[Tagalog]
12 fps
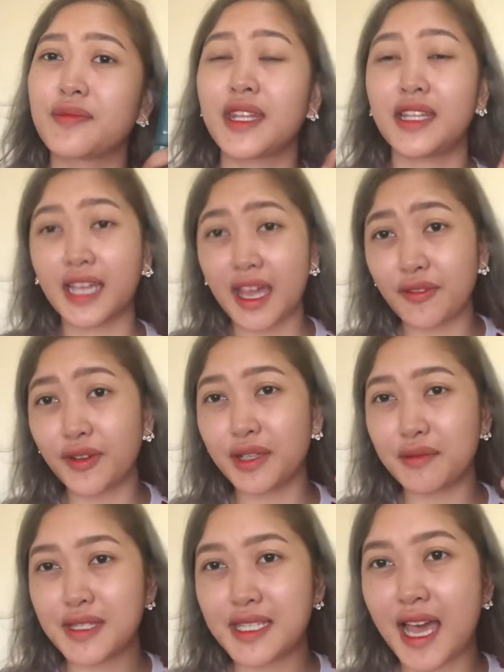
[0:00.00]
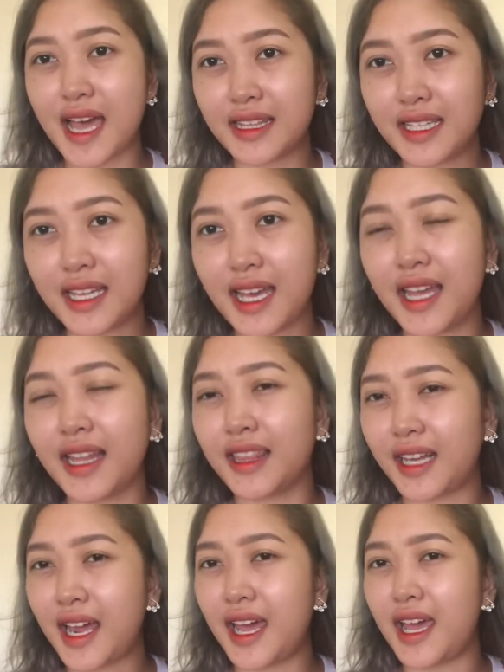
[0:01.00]
Nag-effort naman si ate na
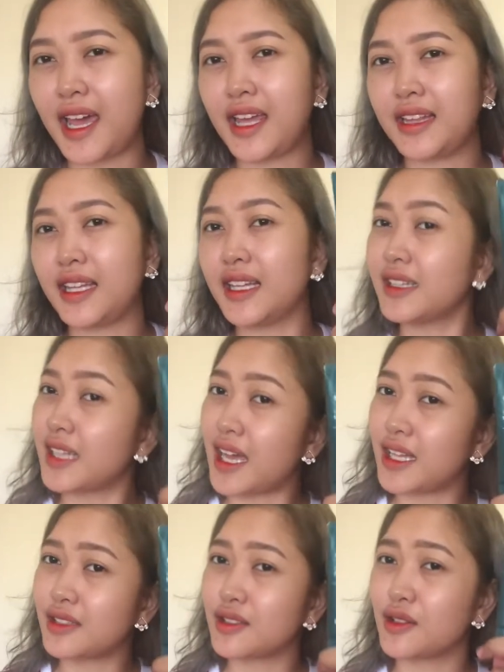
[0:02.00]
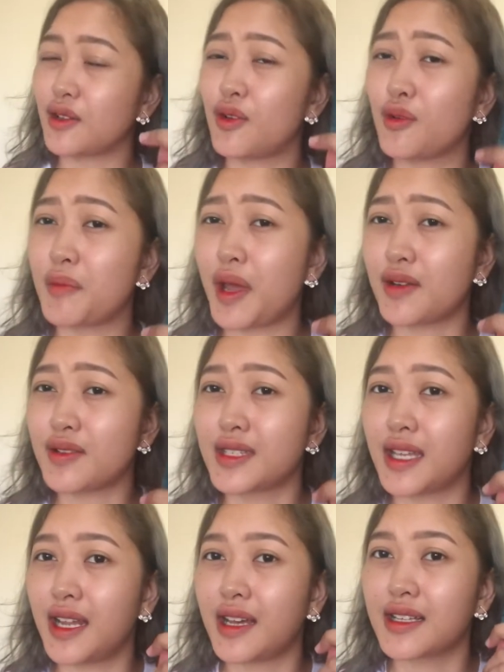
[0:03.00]
i-try, tignan kung meron
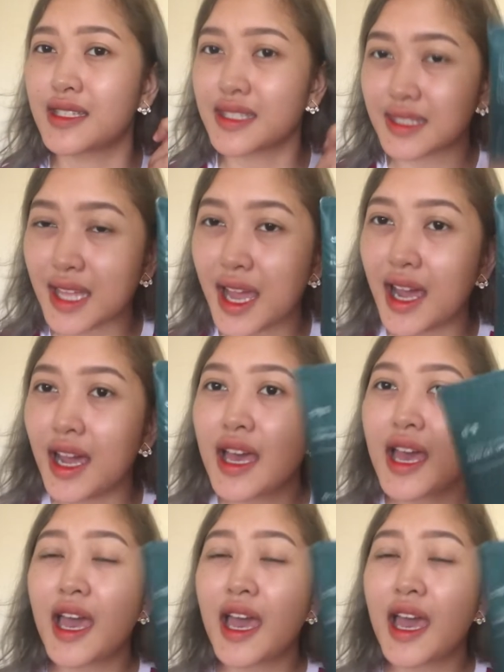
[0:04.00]
silang stock.